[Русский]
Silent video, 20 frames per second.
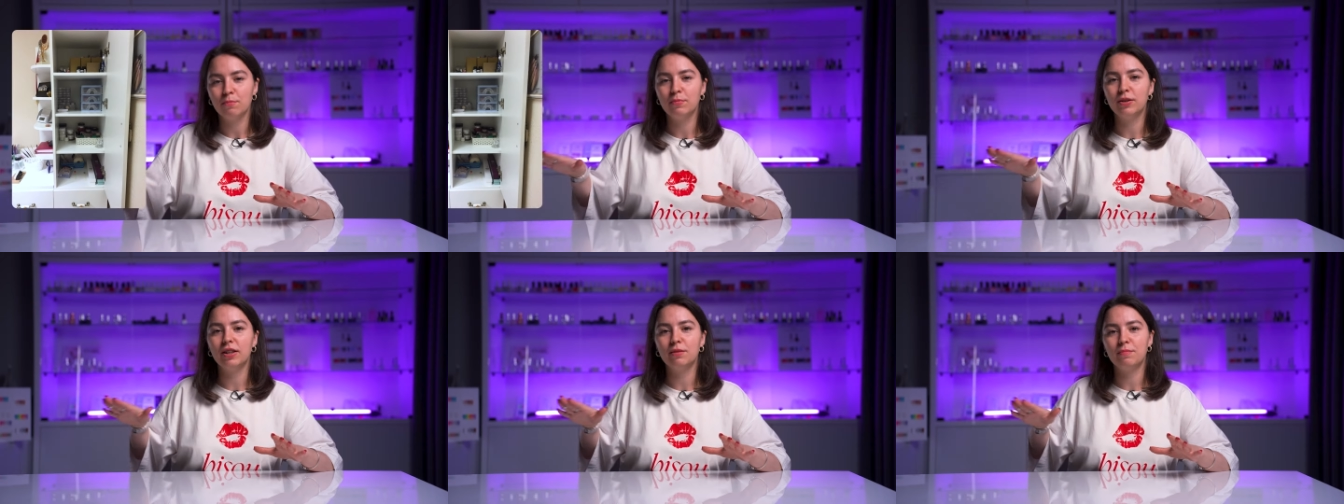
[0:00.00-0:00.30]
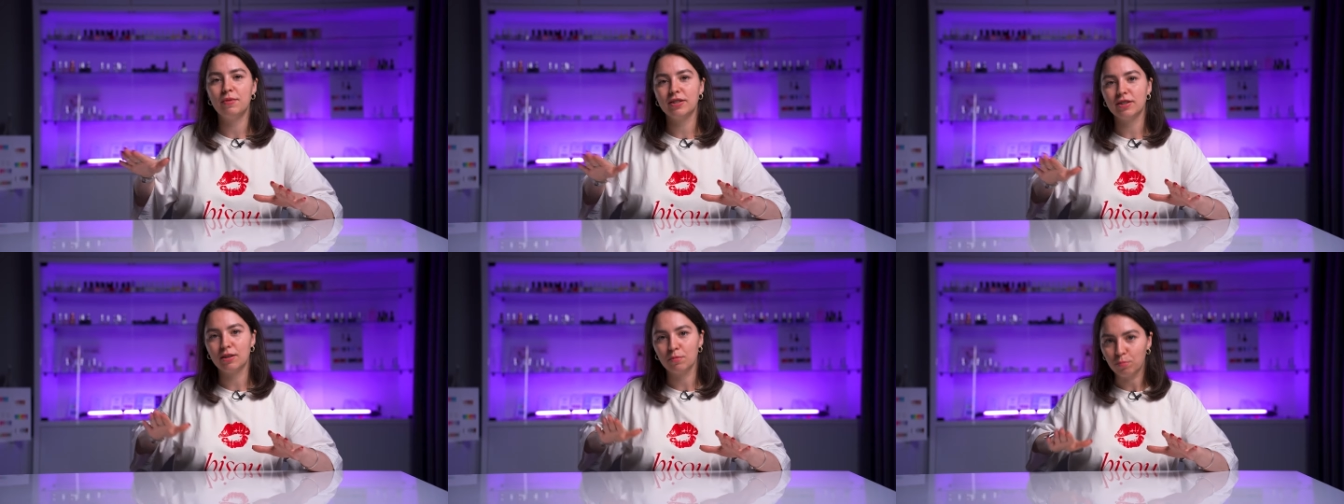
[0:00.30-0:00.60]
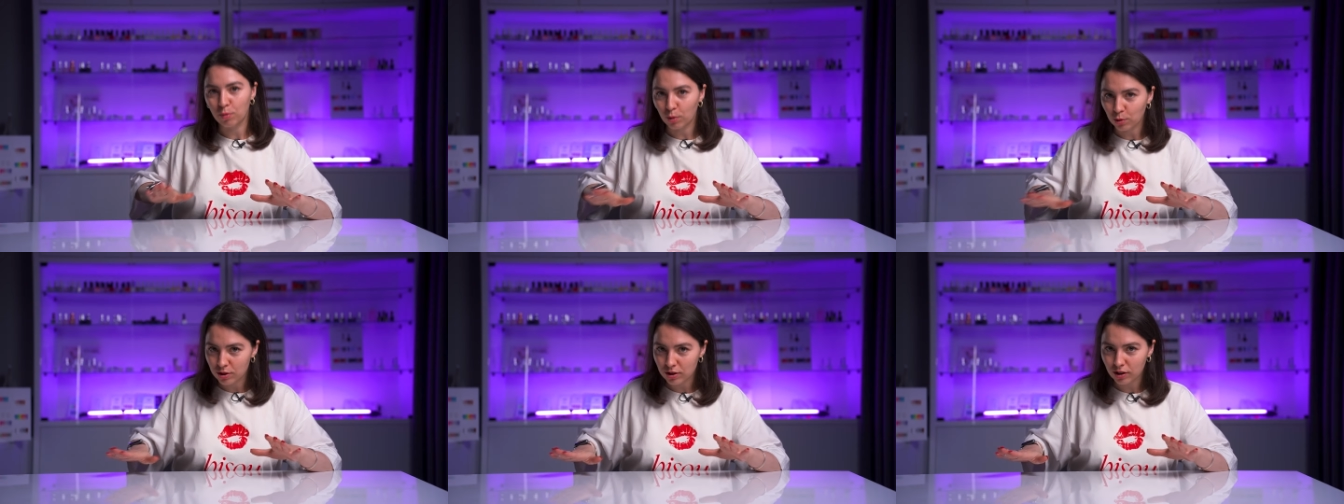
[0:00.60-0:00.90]
было место
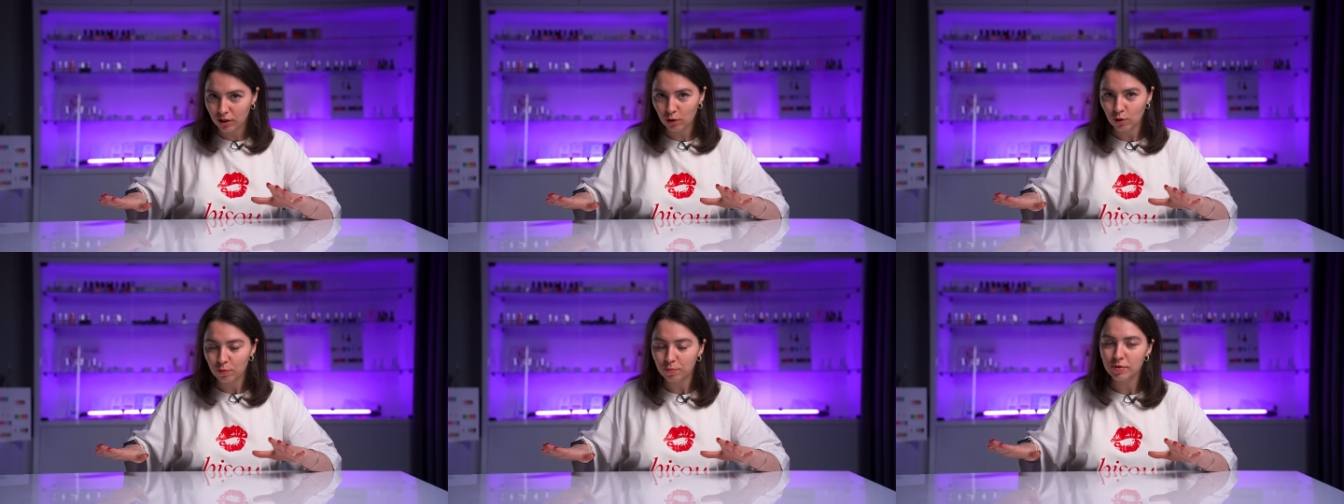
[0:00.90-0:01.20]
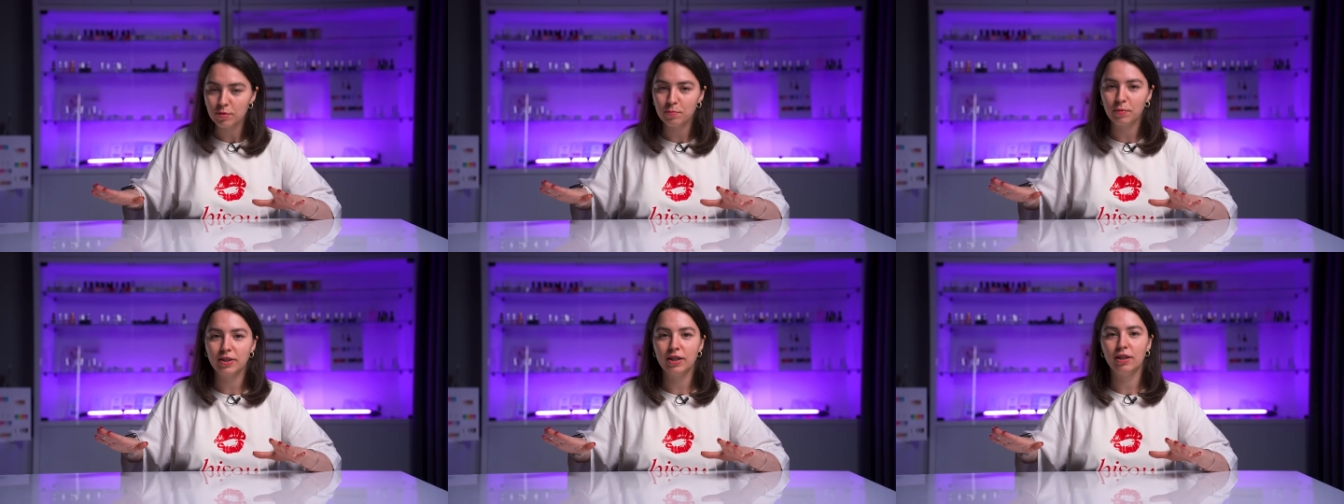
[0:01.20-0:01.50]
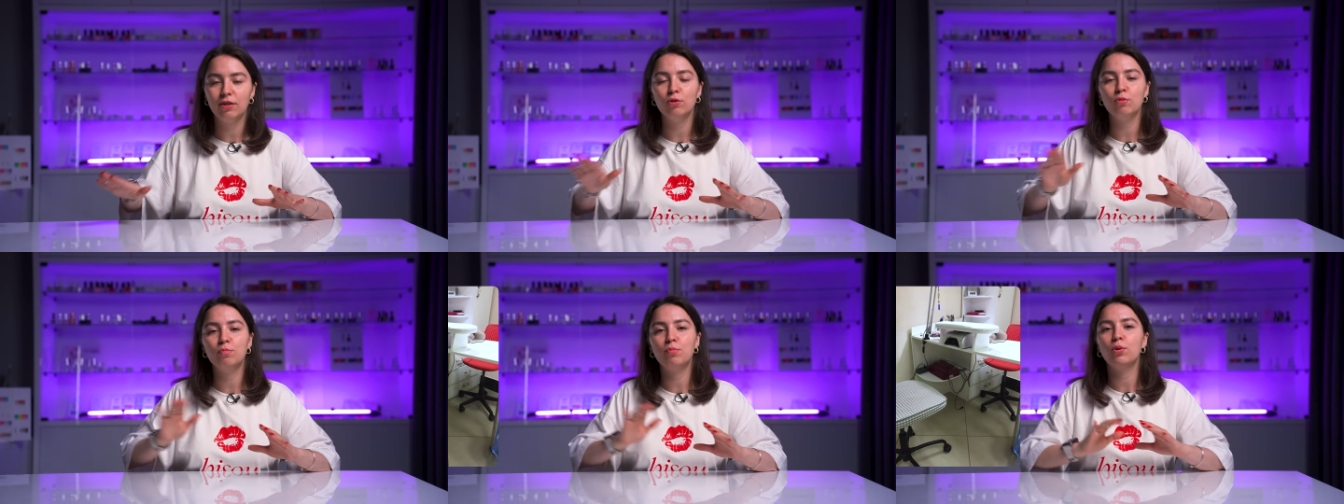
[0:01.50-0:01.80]
под столом,
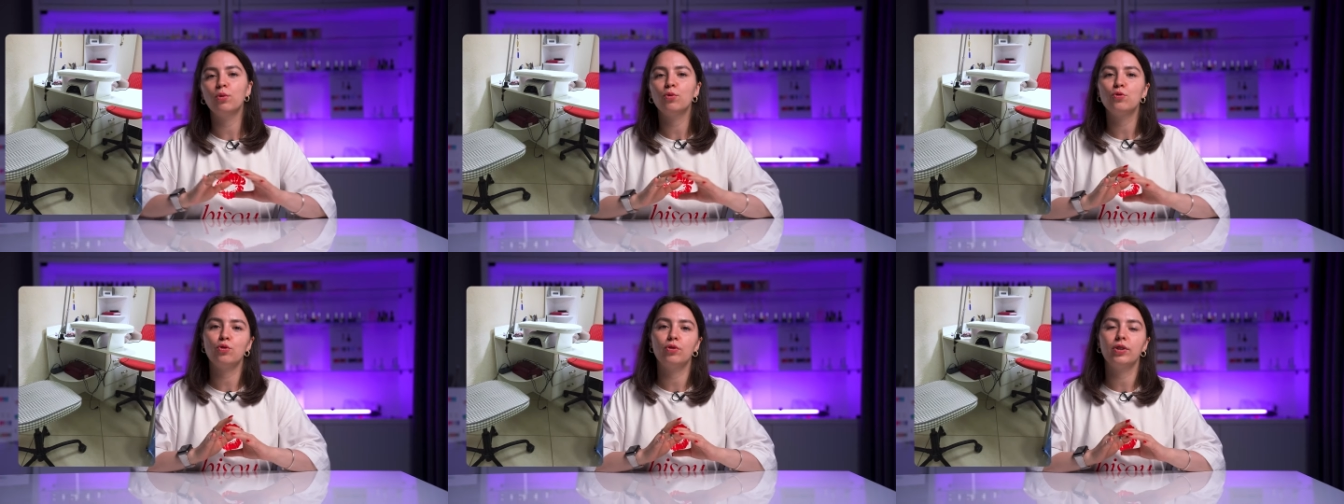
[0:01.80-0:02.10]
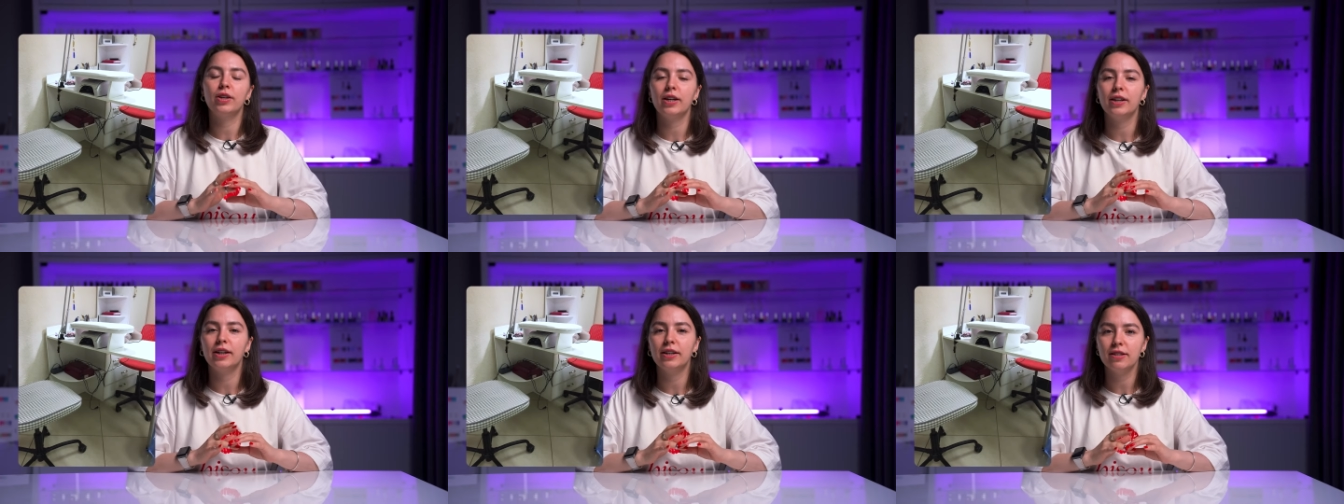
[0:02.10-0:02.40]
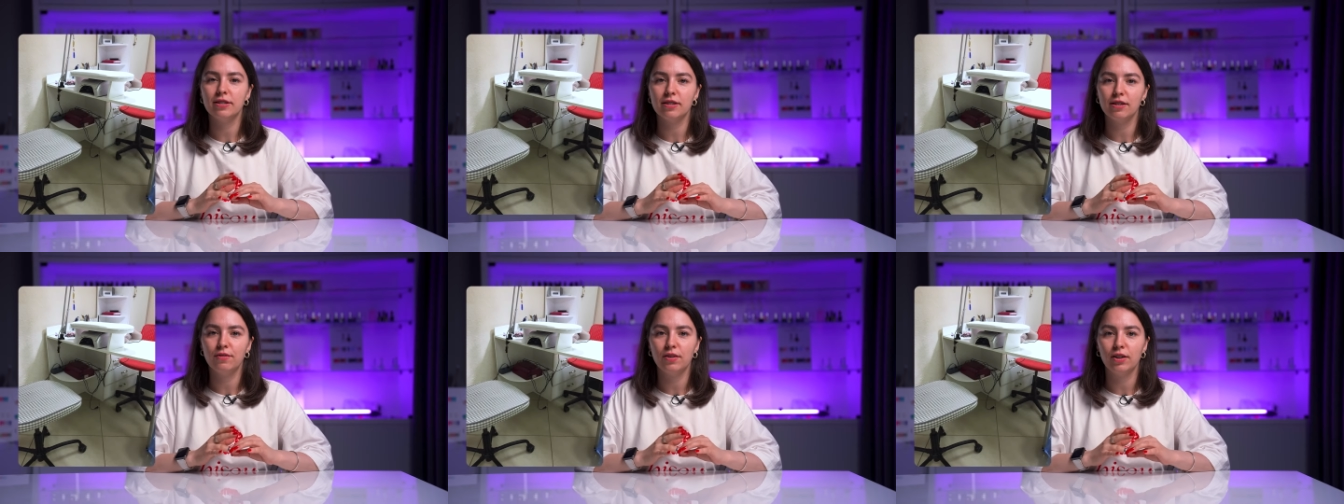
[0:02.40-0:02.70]
специальную полочку я
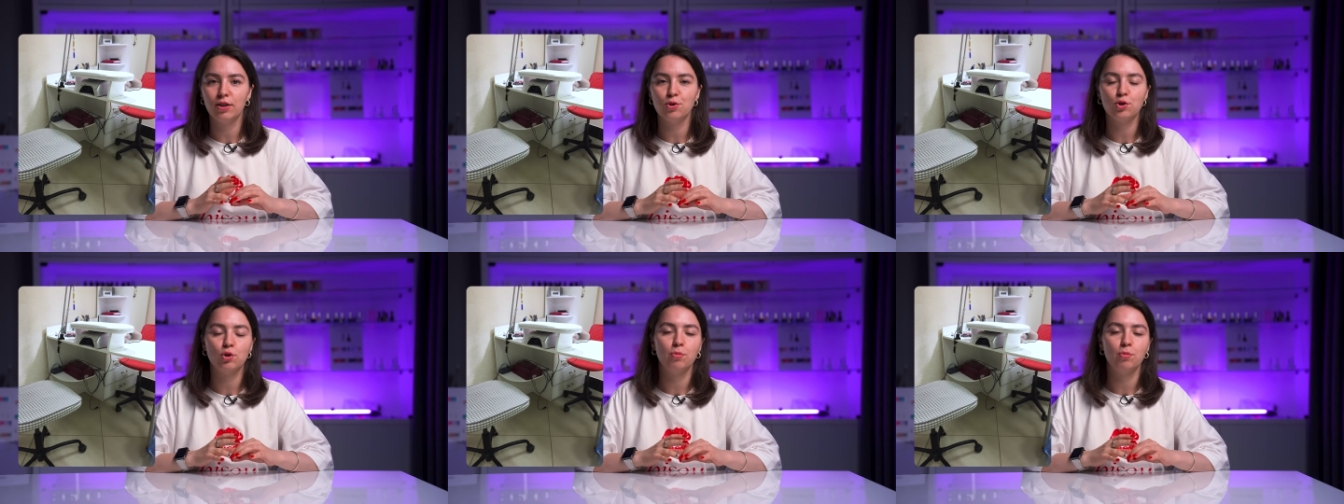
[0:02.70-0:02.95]
организовала,